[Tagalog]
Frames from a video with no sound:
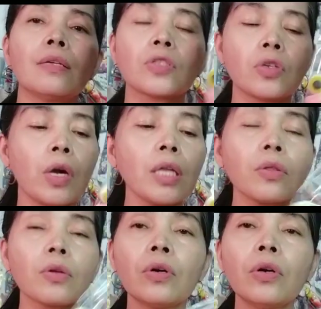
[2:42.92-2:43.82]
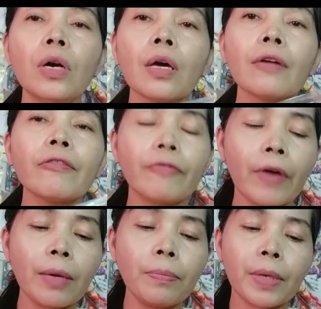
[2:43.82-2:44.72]
So, ito,
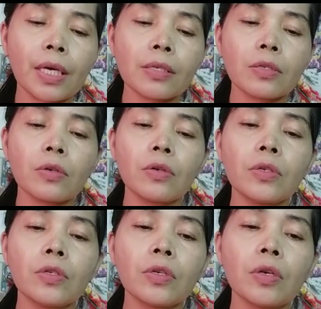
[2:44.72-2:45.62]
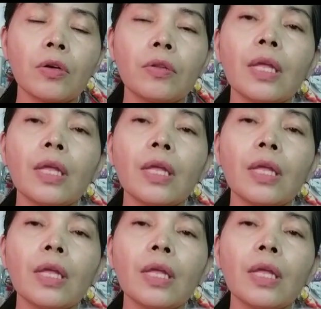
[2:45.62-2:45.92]
5 pesos. Yun.